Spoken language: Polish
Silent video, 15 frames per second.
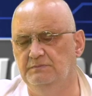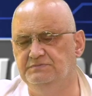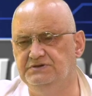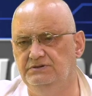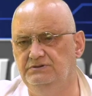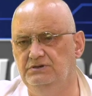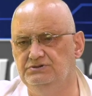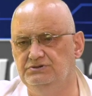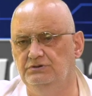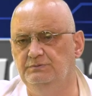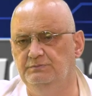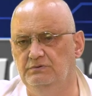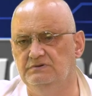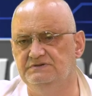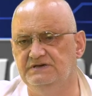poprzedni rząd
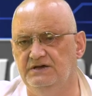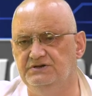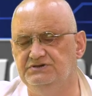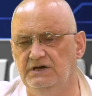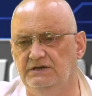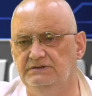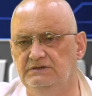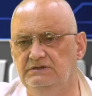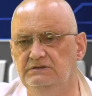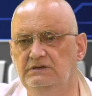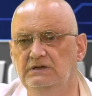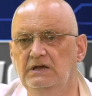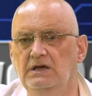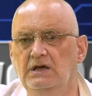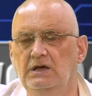był oskarżany,
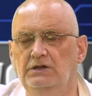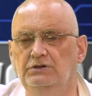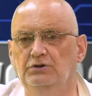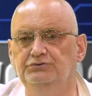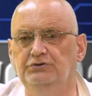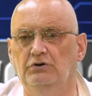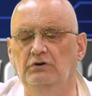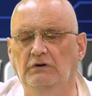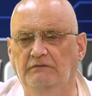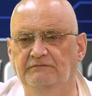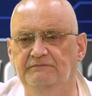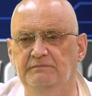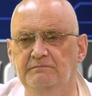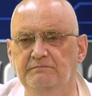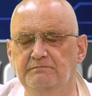no to
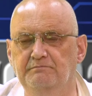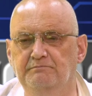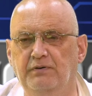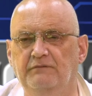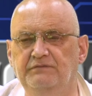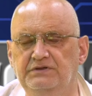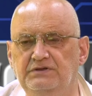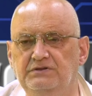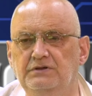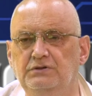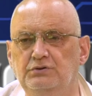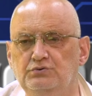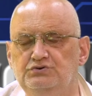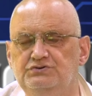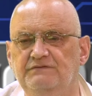powinny
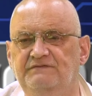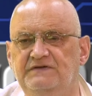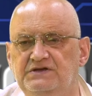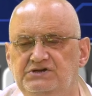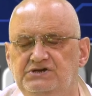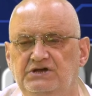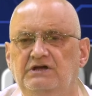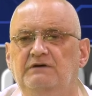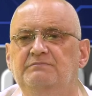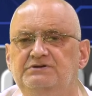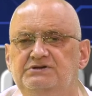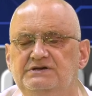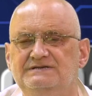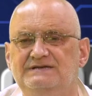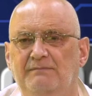już więzienia
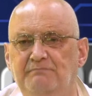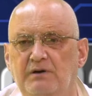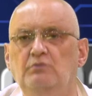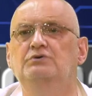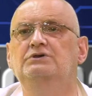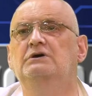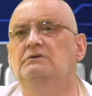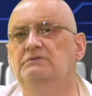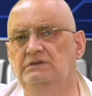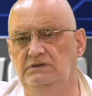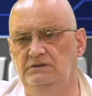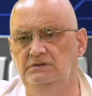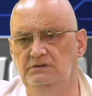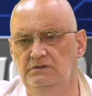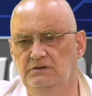być
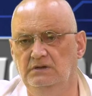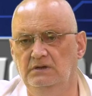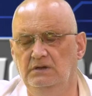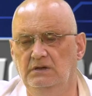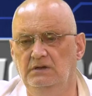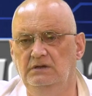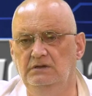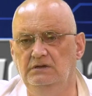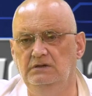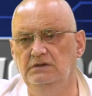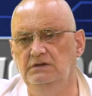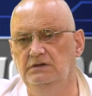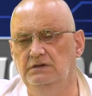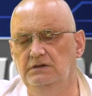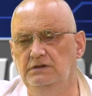zapełnione yy,
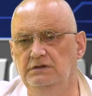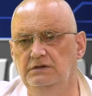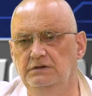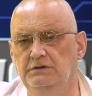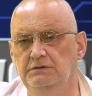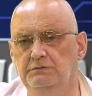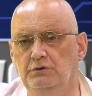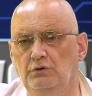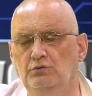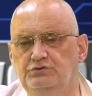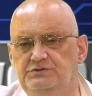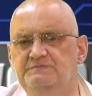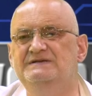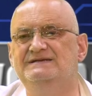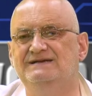
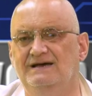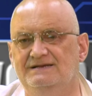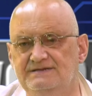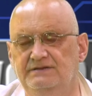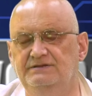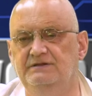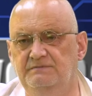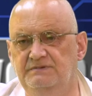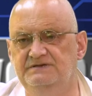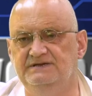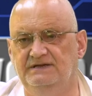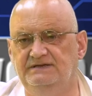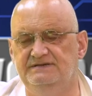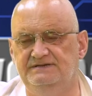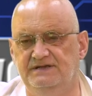ludźmi skazanymi za te